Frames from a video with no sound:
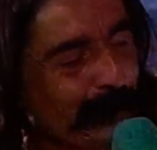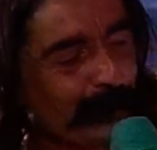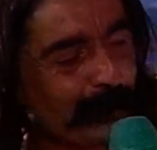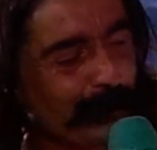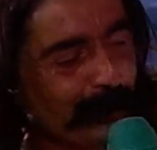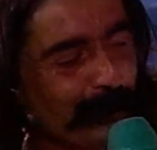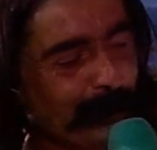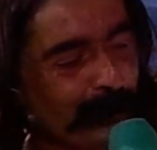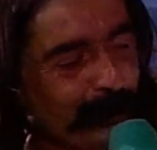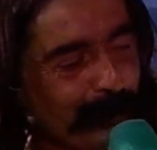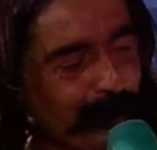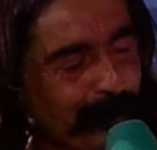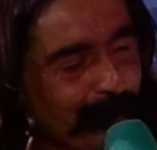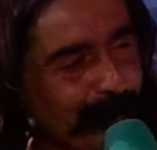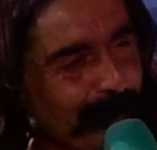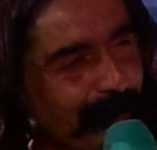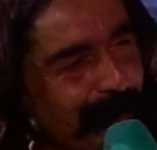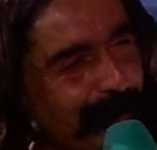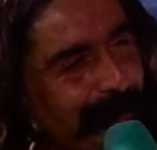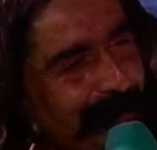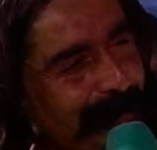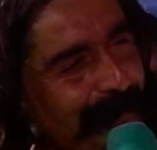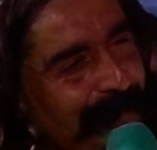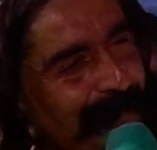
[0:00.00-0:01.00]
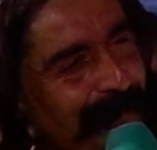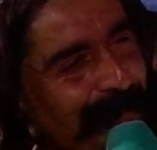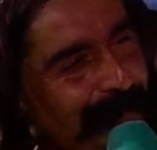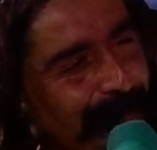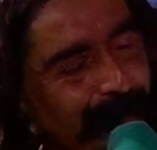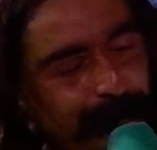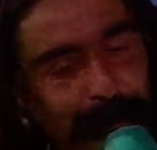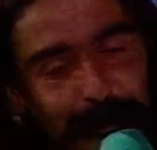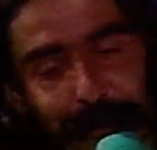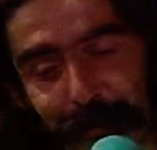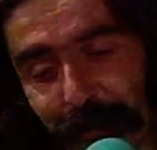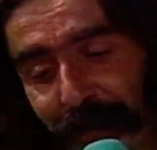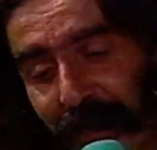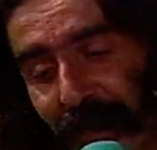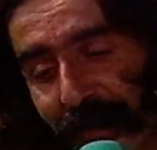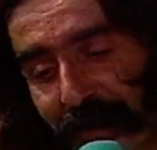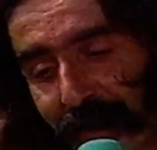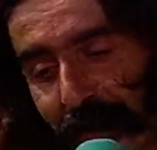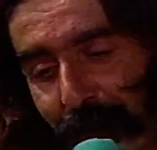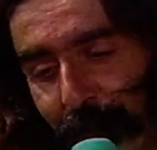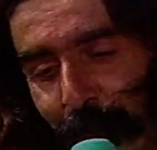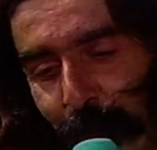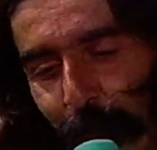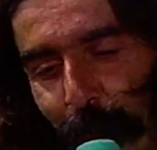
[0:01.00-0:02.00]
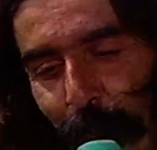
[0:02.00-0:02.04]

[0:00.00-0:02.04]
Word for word: En conclusion. Ce que je veux dire, c'est que